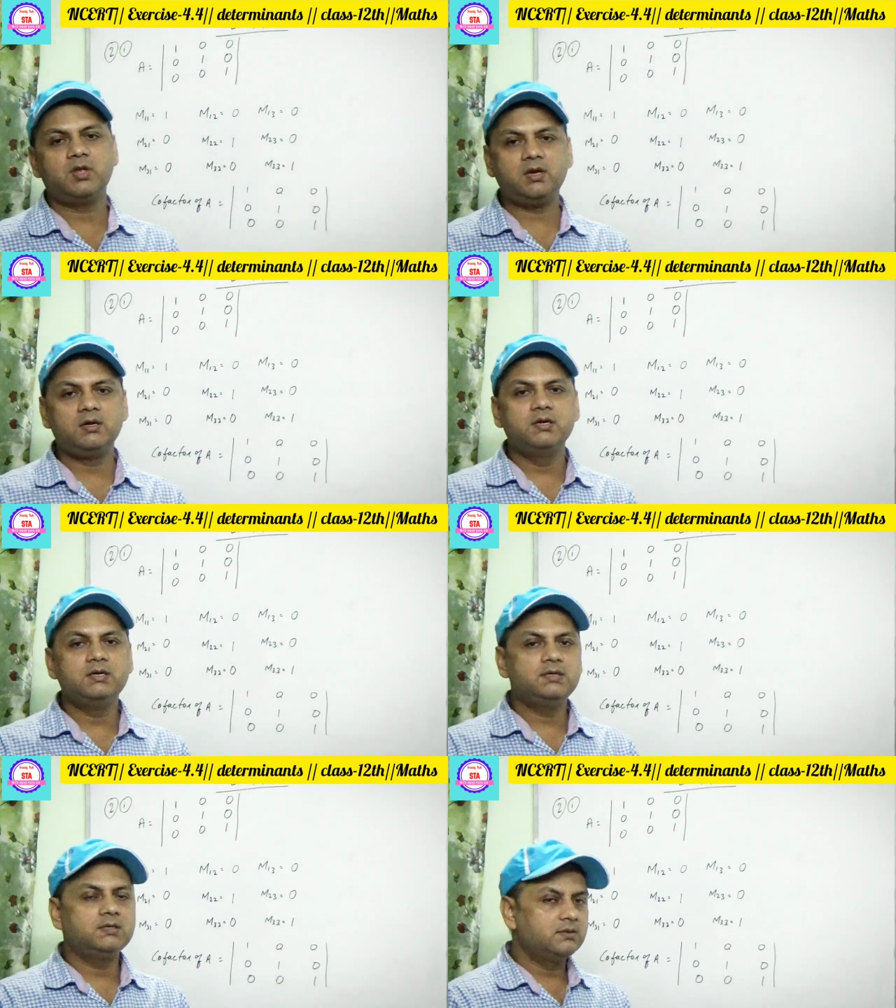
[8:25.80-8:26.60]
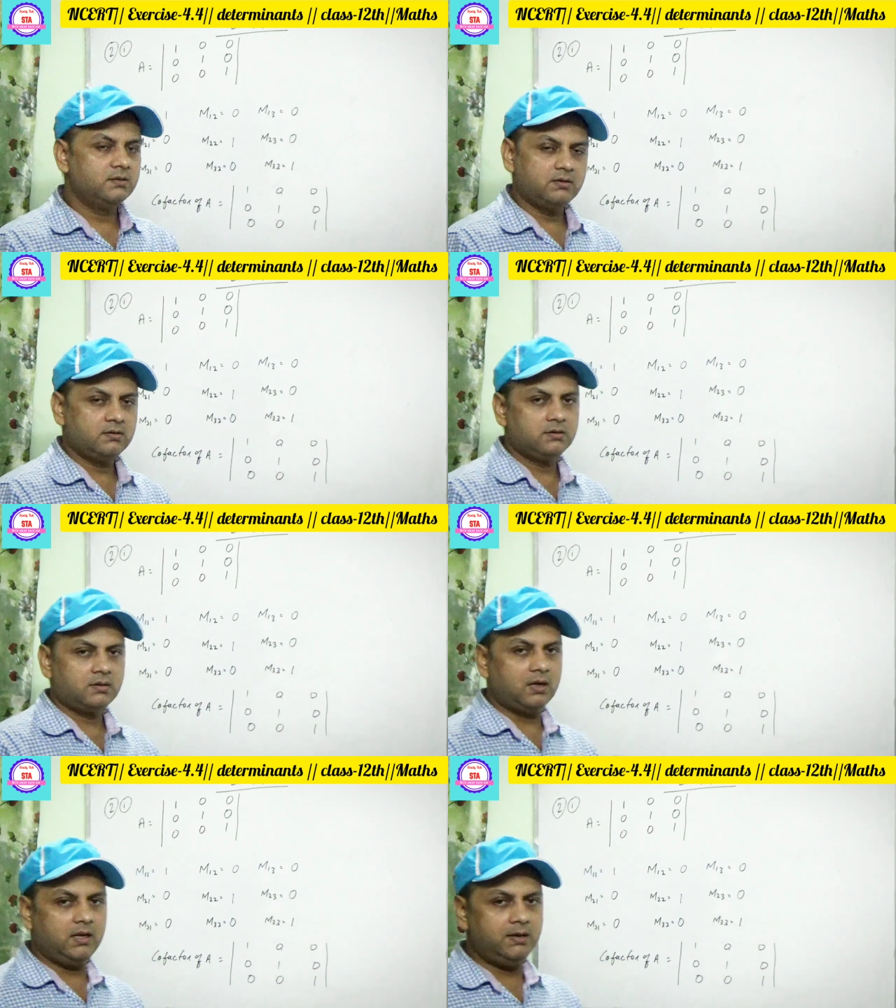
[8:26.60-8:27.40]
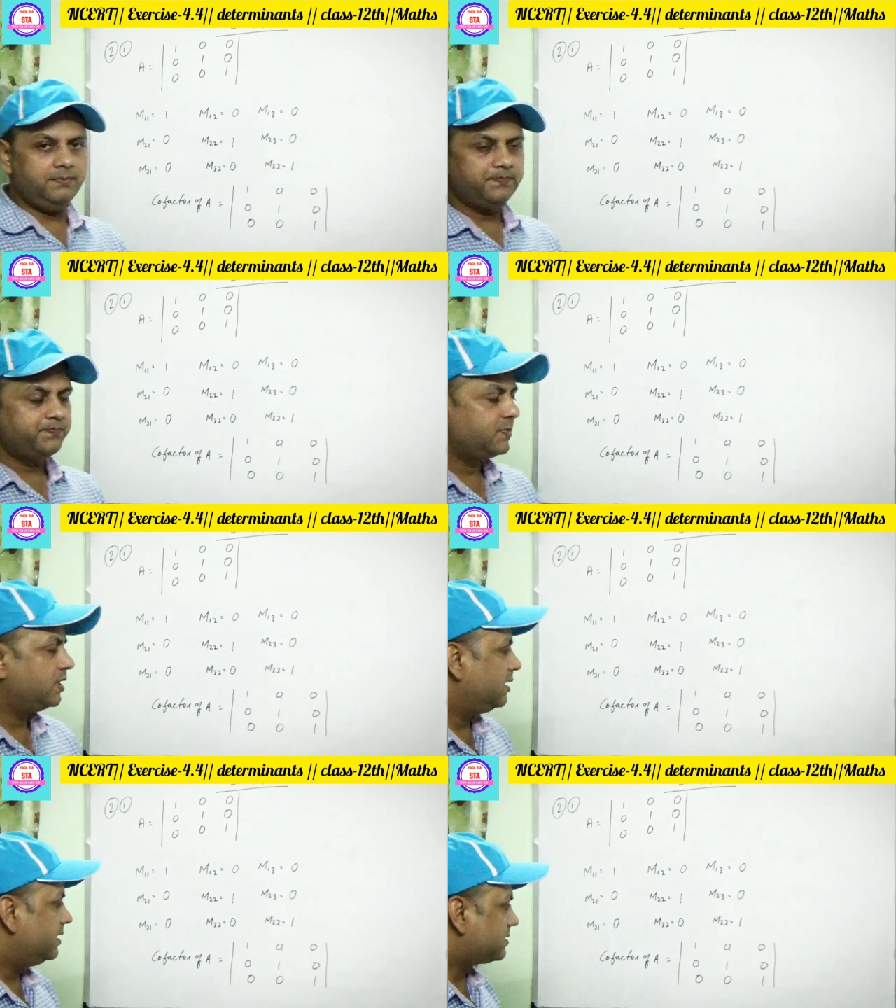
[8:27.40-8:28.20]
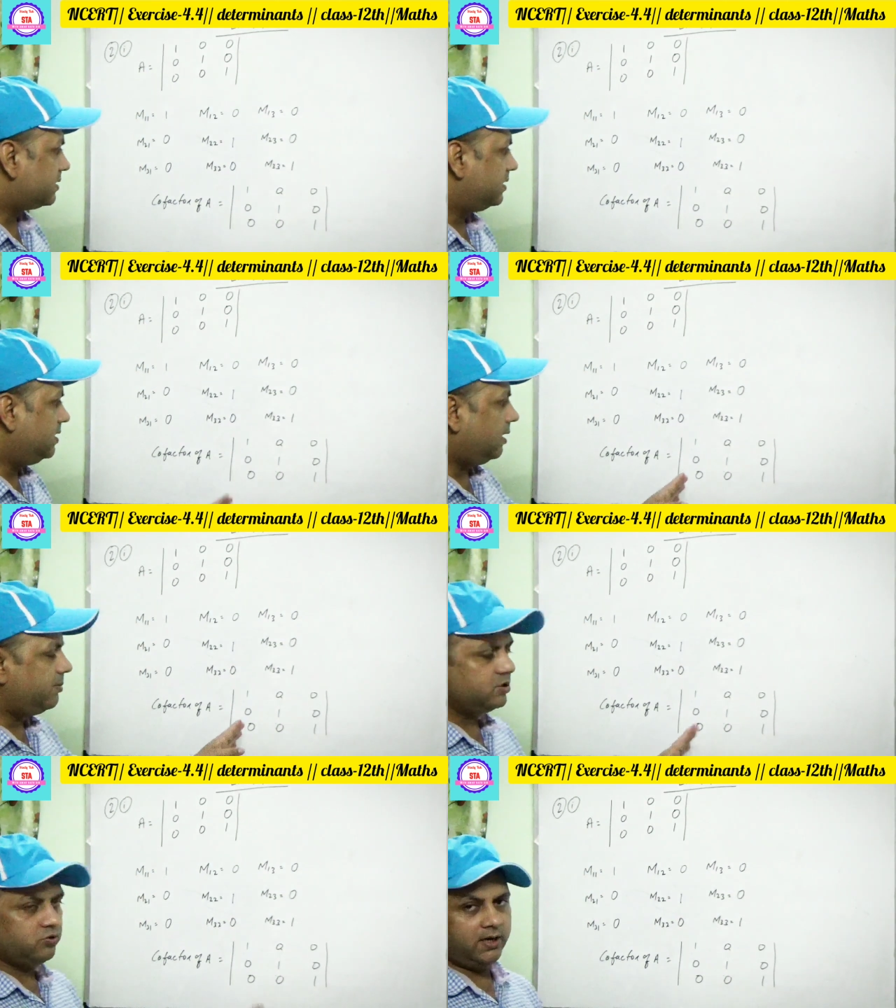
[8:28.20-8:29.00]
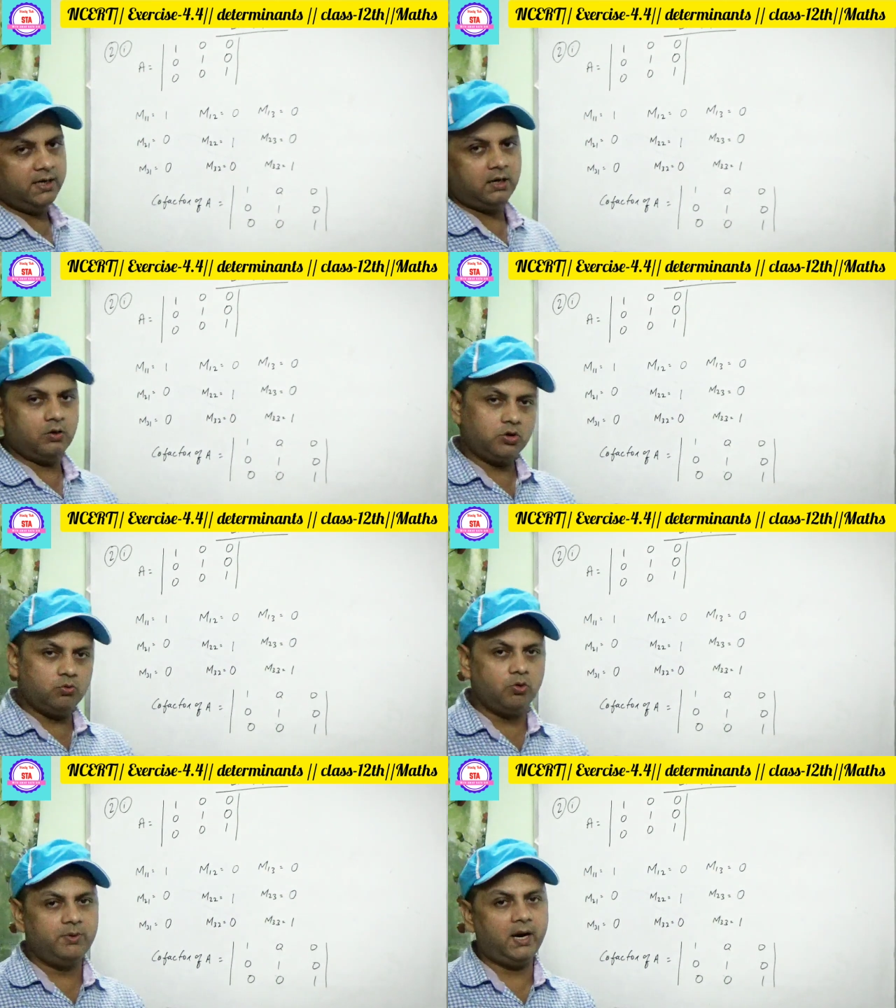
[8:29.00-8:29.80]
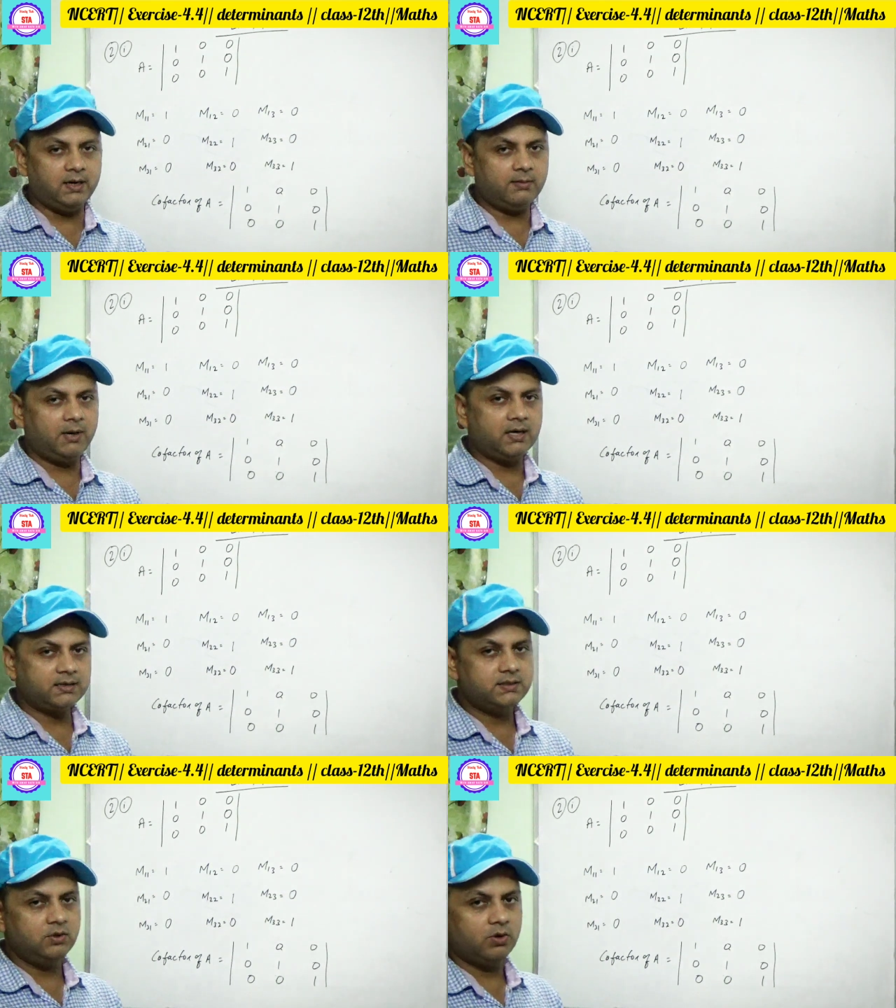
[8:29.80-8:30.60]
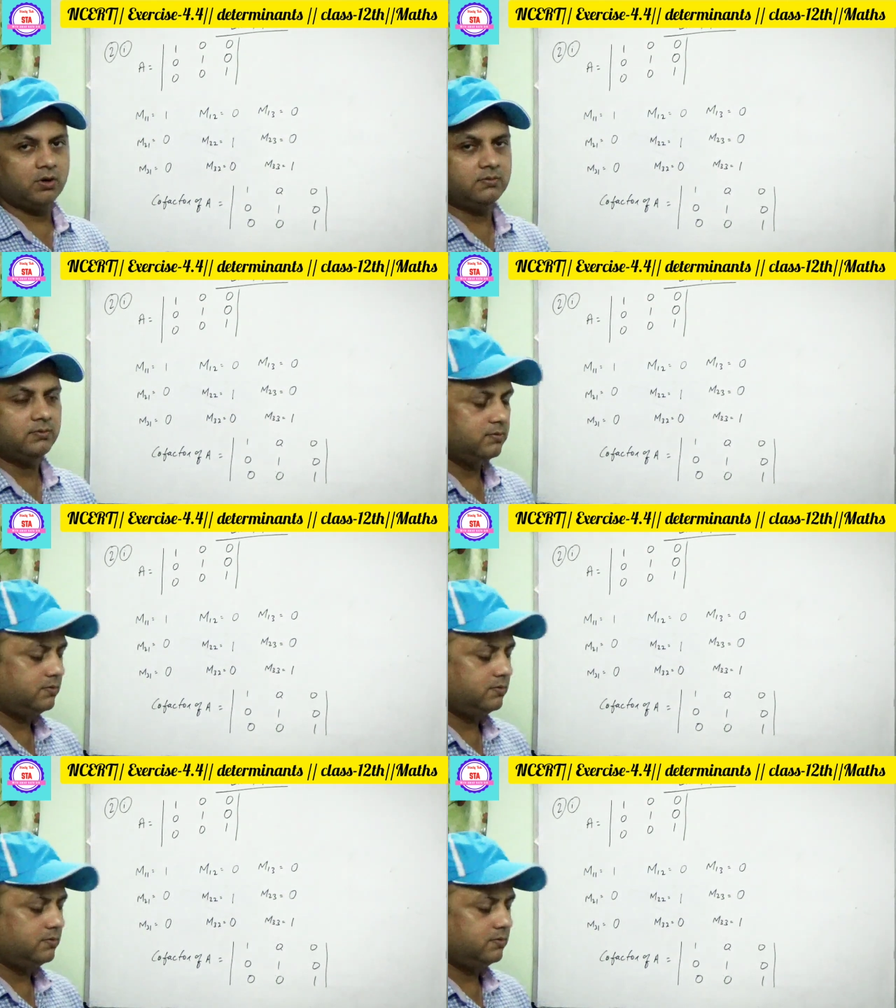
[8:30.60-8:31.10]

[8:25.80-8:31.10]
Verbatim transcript: ठीक है क्लियर इसका यदि आप एडजॉइन निकालोगे तो वो भी आइडेंटिटी मैट्रिक्स ही होगा